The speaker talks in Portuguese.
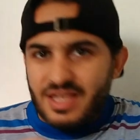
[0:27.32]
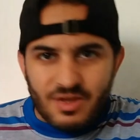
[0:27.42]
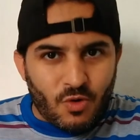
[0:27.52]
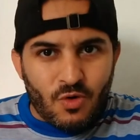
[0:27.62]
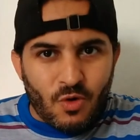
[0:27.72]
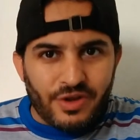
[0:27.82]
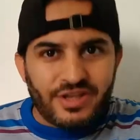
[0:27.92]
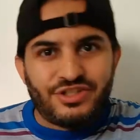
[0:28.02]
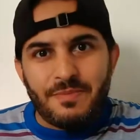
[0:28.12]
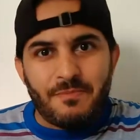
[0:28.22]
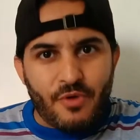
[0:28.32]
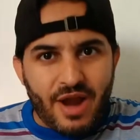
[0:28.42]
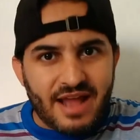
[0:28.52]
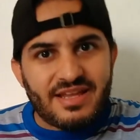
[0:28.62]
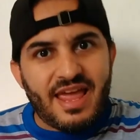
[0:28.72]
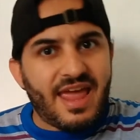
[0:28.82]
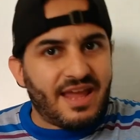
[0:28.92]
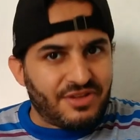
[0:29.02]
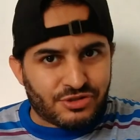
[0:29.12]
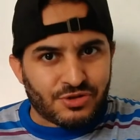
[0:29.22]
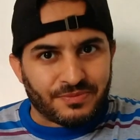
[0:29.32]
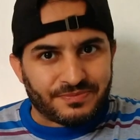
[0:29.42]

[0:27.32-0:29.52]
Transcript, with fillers: e com cores de Brad Anderson.